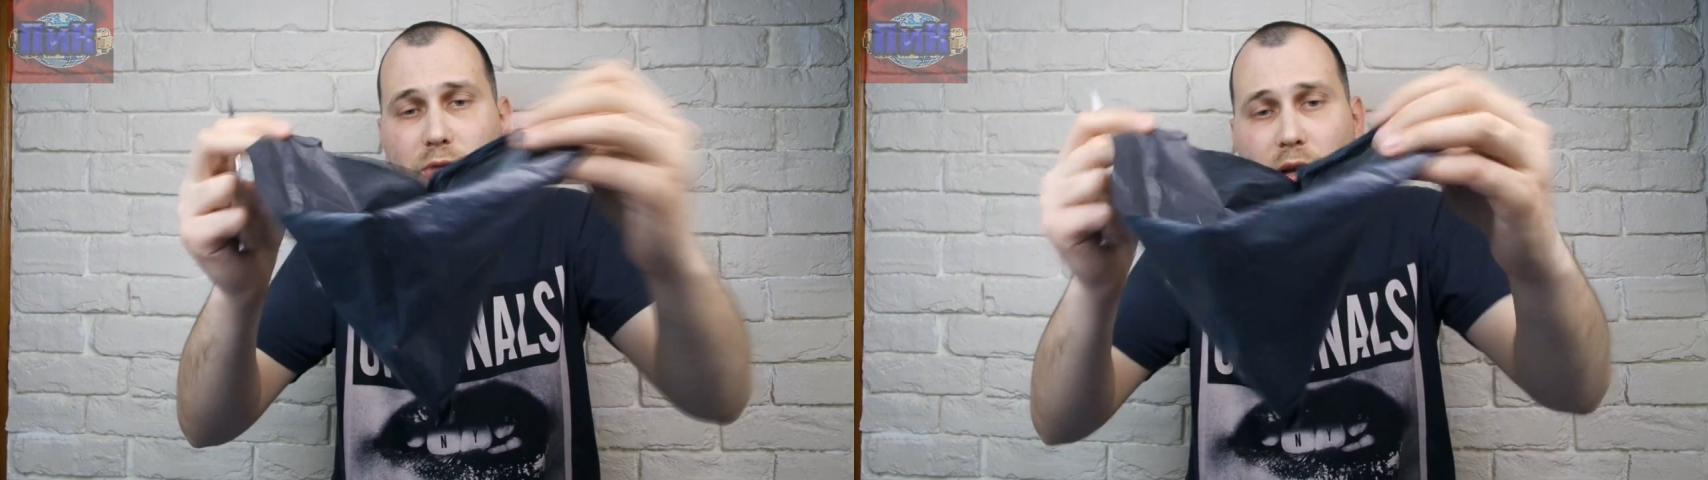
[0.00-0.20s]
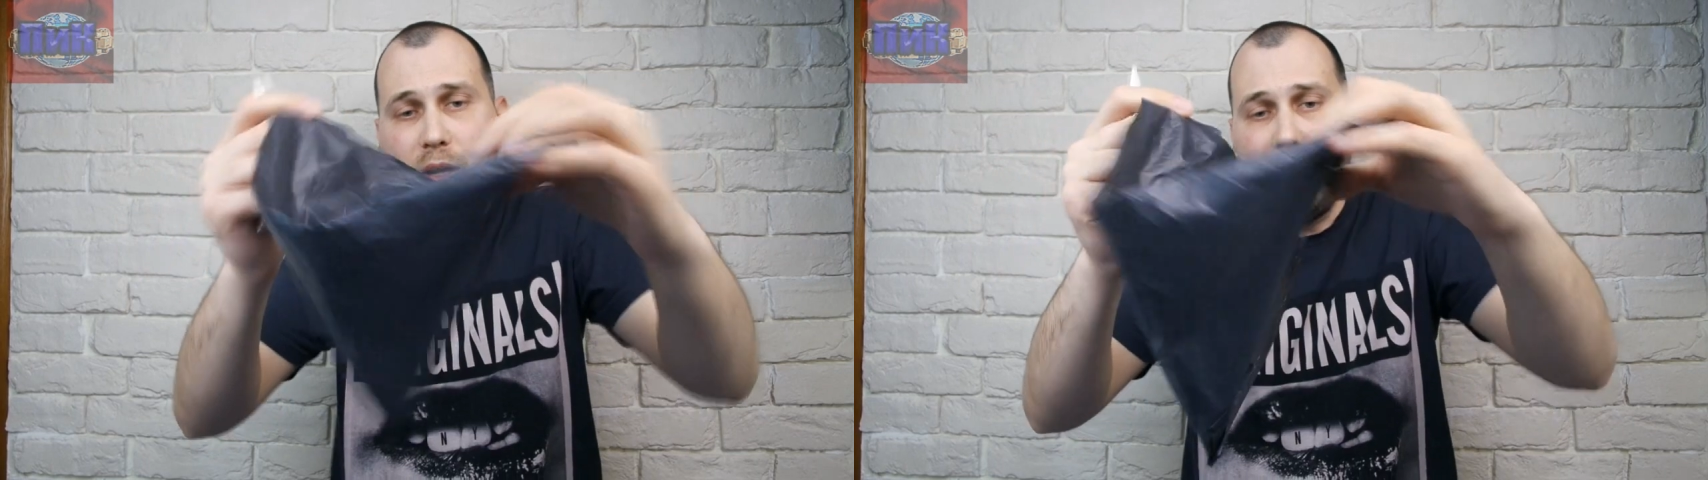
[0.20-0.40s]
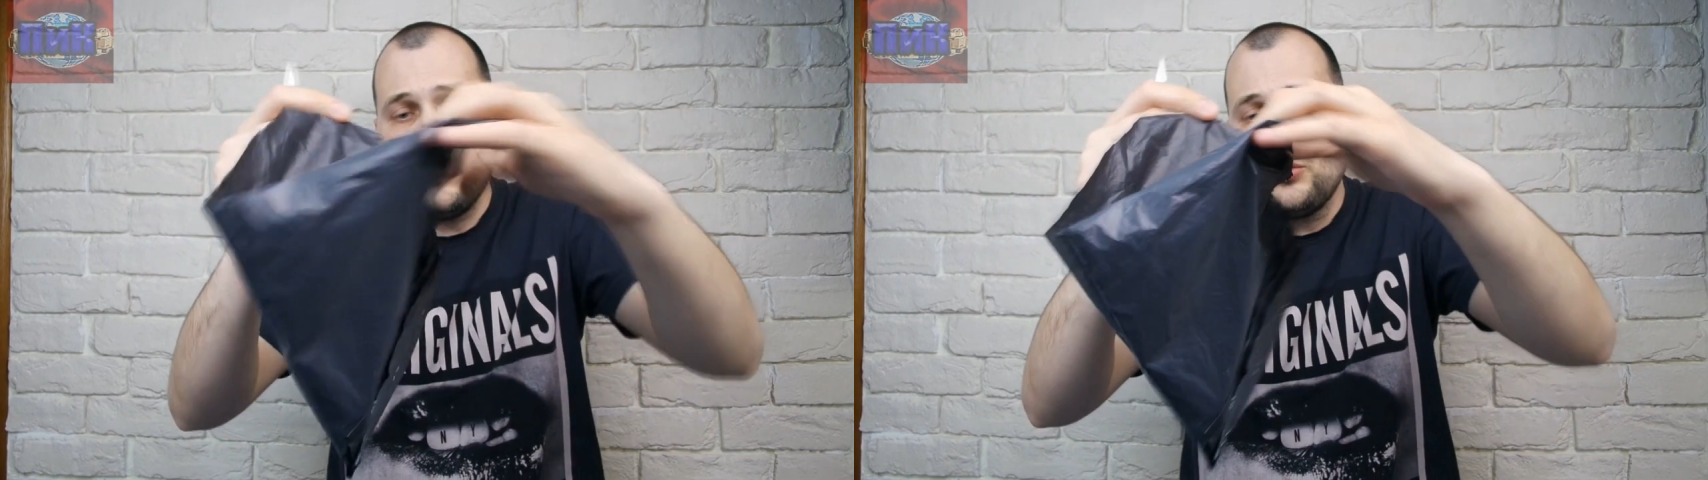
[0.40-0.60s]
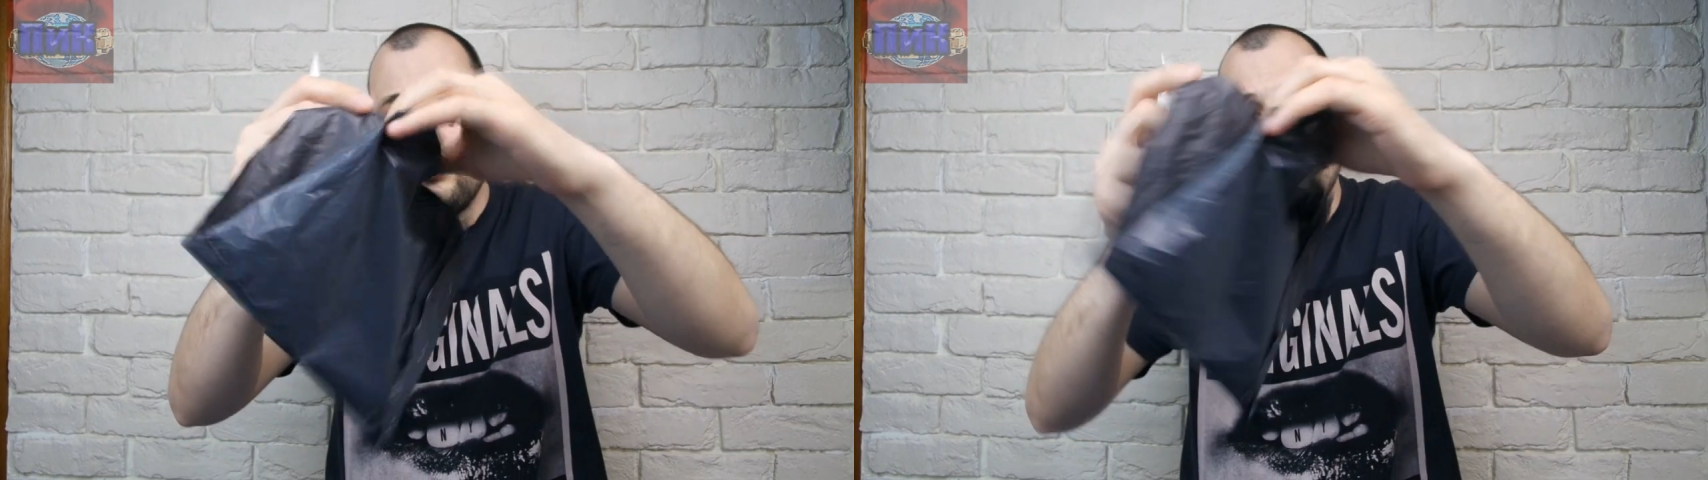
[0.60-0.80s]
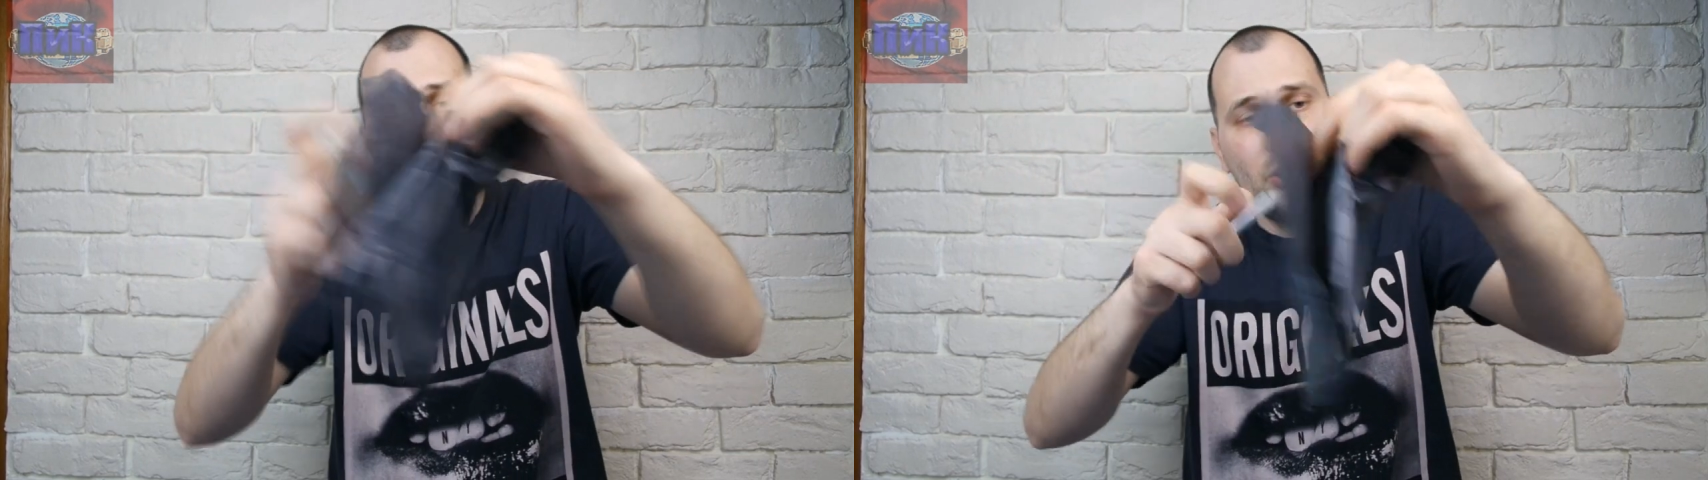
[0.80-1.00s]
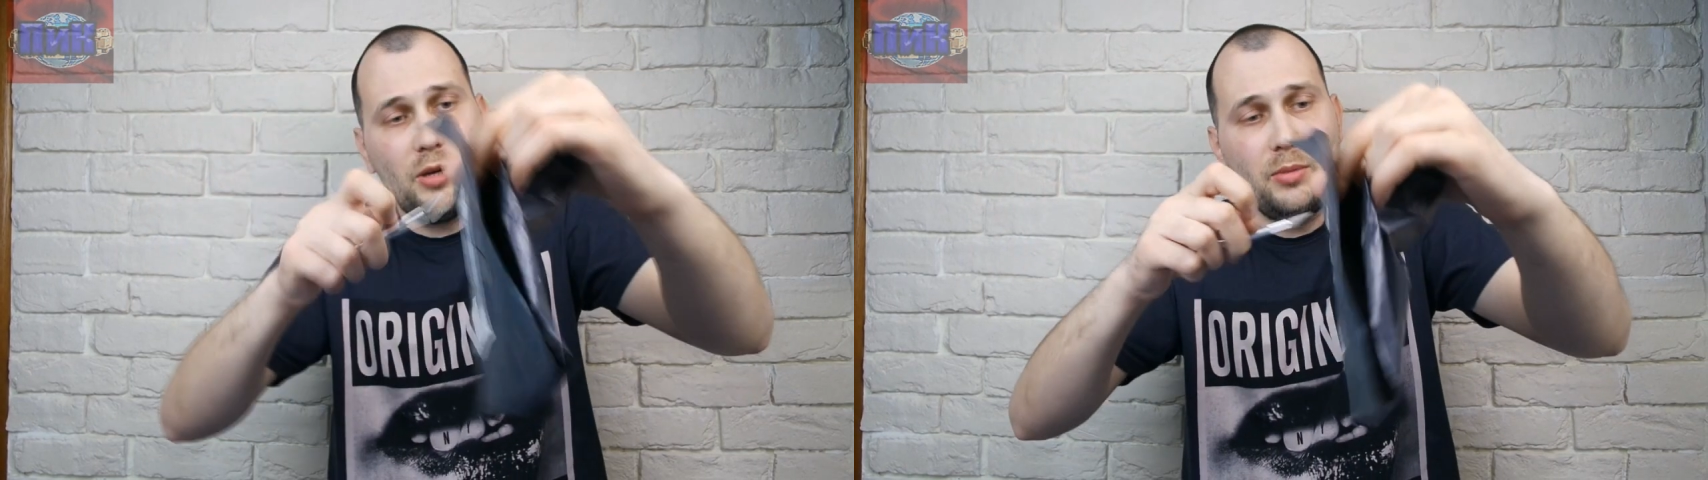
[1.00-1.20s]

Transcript: такая сумочка